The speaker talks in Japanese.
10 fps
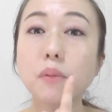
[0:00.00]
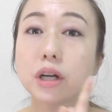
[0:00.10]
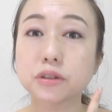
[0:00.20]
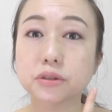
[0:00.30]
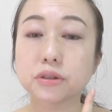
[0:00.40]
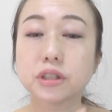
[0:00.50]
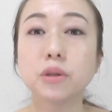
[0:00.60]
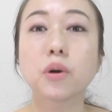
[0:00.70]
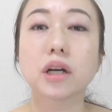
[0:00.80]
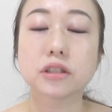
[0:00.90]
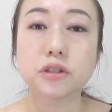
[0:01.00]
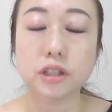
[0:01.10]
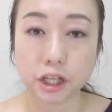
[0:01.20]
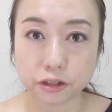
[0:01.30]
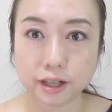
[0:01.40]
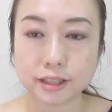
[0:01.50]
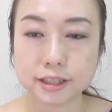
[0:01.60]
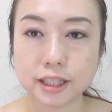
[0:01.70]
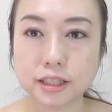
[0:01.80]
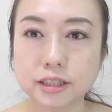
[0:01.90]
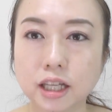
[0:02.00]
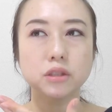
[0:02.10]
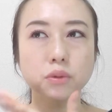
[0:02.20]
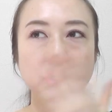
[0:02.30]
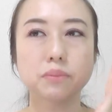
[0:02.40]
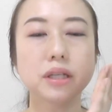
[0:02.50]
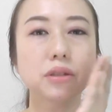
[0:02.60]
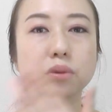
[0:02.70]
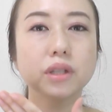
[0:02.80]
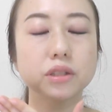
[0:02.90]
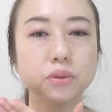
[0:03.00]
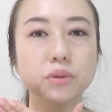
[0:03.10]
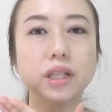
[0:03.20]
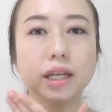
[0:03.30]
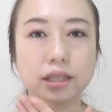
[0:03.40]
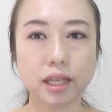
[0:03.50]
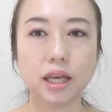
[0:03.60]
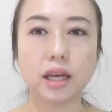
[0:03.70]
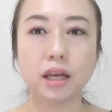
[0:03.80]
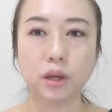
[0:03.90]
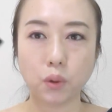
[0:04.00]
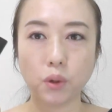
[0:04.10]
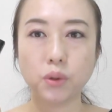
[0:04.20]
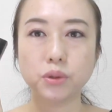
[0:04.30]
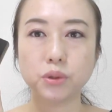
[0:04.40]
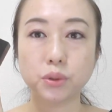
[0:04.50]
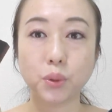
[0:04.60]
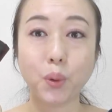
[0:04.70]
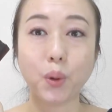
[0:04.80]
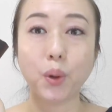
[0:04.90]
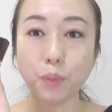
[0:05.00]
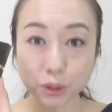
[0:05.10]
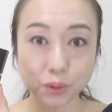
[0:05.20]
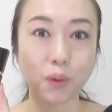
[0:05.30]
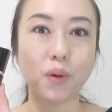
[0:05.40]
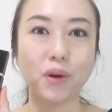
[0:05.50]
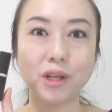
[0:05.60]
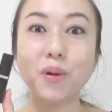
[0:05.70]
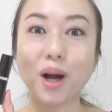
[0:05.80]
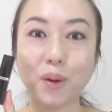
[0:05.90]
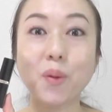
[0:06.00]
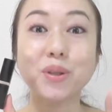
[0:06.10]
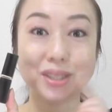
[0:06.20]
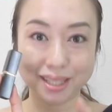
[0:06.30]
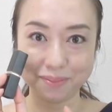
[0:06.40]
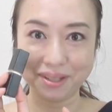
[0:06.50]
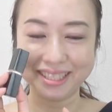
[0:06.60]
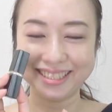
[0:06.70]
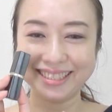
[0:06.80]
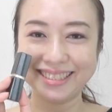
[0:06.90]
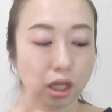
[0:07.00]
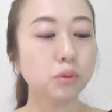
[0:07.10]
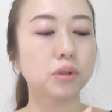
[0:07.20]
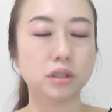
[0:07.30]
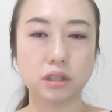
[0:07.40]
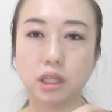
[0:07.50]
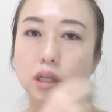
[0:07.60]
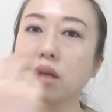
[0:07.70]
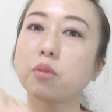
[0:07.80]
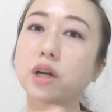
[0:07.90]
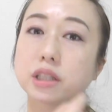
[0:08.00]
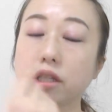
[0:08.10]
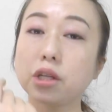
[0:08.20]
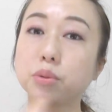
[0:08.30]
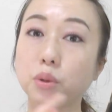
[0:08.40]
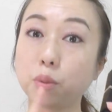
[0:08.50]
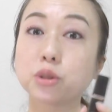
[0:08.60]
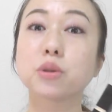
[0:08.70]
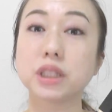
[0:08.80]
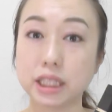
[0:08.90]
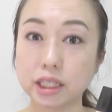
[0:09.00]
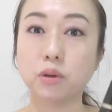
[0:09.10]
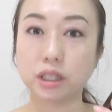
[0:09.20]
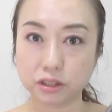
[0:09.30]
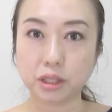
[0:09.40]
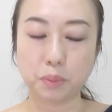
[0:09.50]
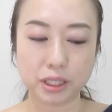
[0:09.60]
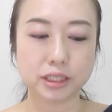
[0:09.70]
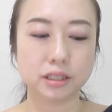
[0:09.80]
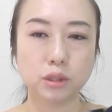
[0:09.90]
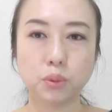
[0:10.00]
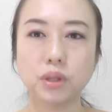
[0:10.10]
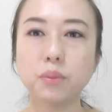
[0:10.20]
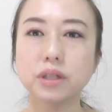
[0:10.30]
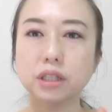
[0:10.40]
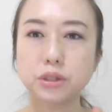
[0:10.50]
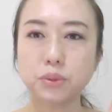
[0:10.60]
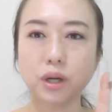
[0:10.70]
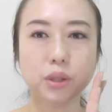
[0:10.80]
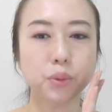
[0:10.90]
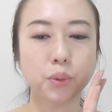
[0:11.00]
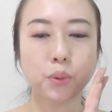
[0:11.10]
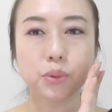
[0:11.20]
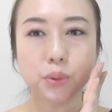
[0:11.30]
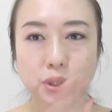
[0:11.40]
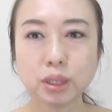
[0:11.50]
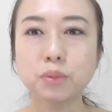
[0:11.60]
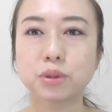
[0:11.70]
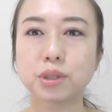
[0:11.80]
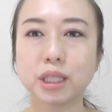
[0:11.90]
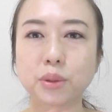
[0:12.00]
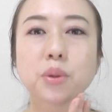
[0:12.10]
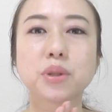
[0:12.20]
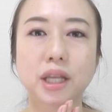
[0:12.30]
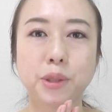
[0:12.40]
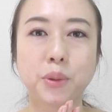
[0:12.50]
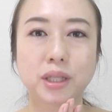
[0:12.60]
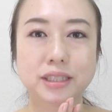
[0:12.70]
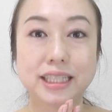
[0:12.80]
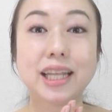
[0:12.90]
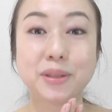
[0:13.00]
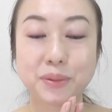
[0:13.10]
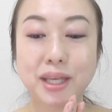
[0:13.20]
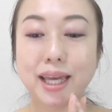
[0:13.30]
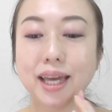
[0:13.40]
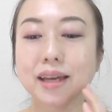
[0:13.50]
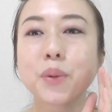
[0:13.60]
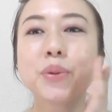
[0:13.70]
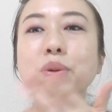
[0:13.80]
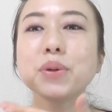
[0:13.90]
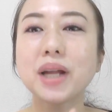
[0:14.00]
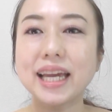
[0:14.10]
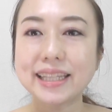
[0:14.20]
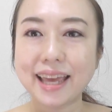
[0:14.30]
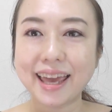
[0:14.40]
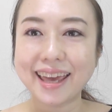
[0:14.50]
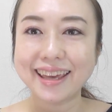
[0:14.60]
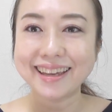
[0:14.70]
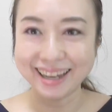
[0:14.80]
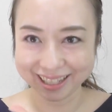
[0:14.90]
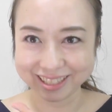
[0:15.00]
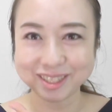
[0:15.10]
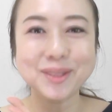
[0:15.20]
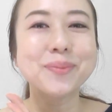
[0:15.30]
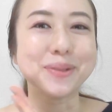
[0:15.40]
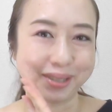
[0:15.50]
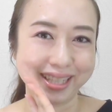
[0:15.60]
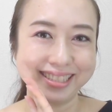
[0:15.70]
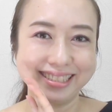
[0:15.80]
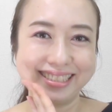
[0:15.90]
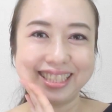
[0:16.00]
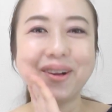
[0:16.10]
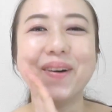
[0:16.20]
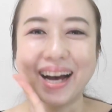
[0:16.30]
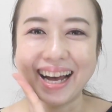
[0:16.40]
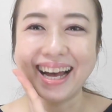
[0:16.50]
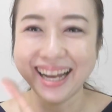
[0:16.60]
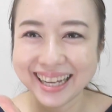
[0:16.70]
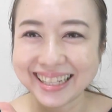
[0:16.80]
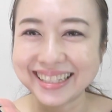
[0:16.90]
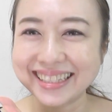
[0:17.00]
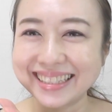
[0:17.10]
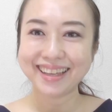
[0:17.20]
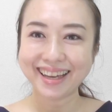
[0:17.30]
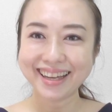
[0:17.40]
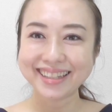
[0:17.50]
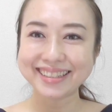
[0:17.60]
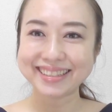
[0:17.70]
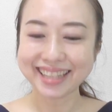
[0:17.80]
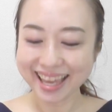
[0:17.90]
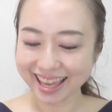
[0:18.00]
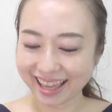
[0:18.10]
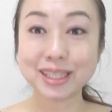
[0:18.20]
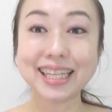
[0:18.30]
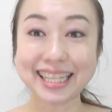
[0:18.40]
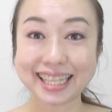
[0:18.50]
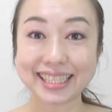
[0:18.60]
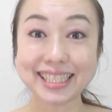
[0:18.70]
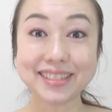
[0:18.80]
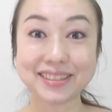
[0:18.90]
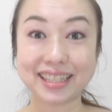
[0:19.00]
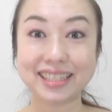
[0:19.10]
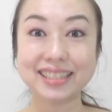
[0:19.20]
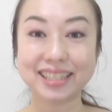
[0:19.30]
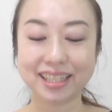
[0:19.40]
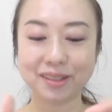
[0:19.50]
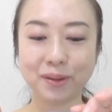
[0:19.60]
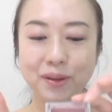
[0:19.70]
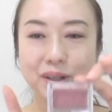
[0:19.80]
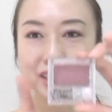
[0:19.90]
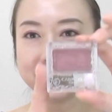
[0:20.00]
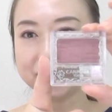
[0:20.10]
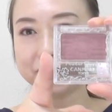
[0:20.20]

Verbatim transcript: 淡く色がついている感じです少しマットな状態でこれを塗るともっと色が濃くつきますあとですね何回も重ねるともう少し色がつきますそうでも私はあのどうしても透き通った色が好きなのでこのぐらいではい十分です色ははい、で次にチークなんですけどチー